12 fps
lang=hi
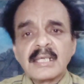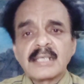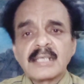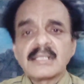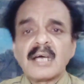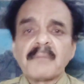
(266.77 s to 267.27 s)

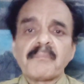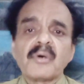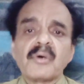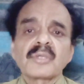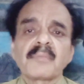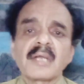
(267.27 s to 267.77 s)
कि यहाँ
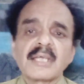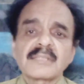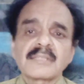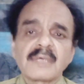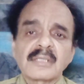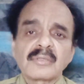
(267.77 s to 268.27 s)
बहुत बड़ा
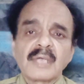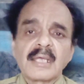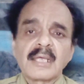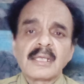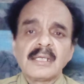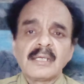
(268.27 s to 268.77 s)
इस वक्त जो
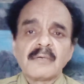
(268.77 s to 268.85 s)
है